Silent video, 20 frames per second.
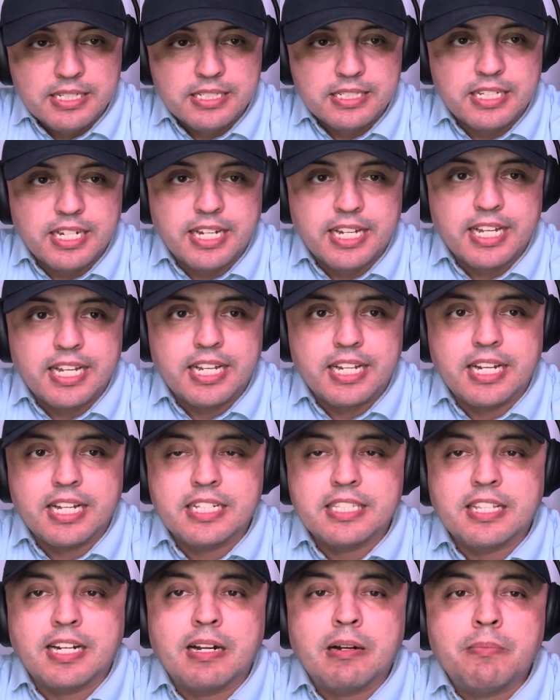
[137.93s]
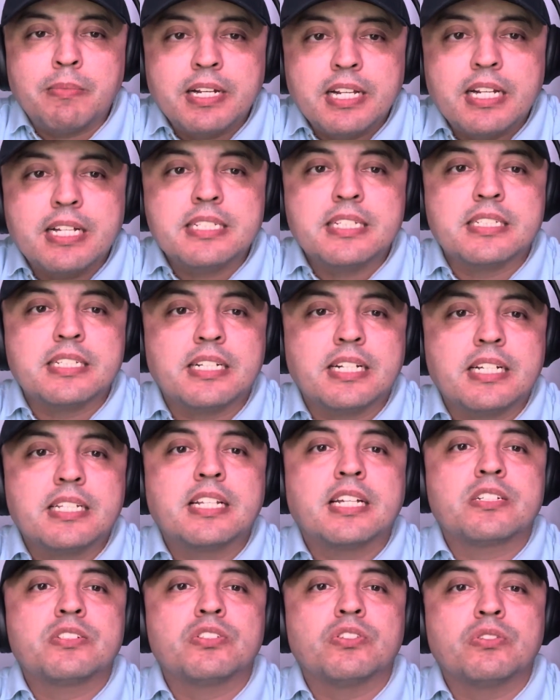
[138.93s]
ya que la trama y las escenas
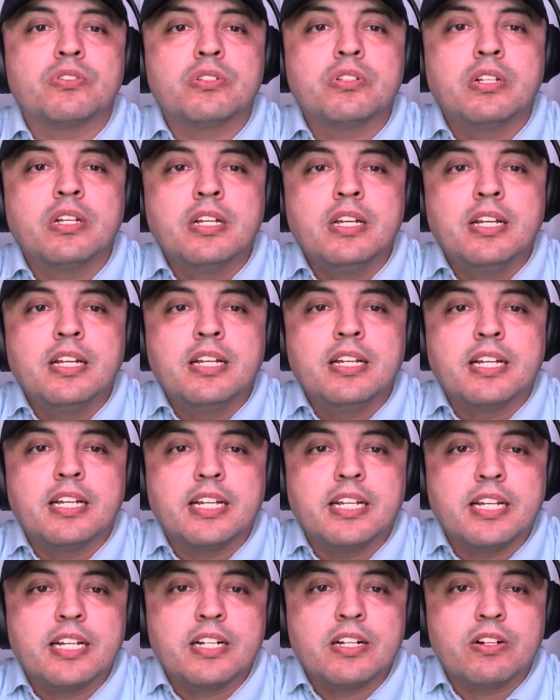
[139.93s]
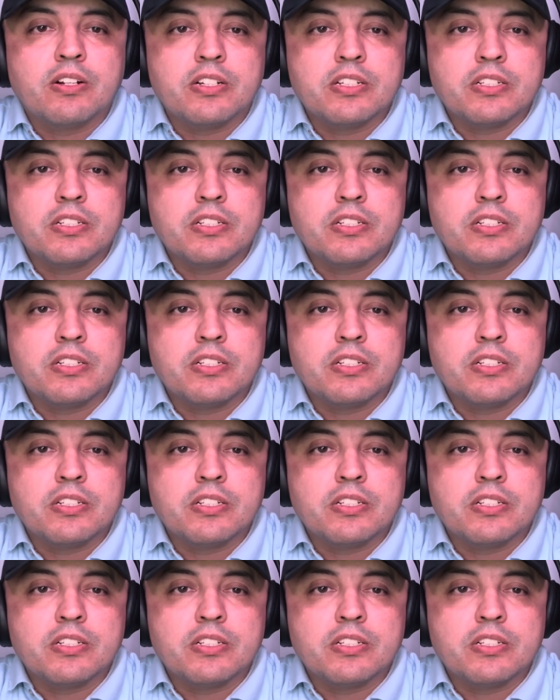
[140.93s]
de acción eh,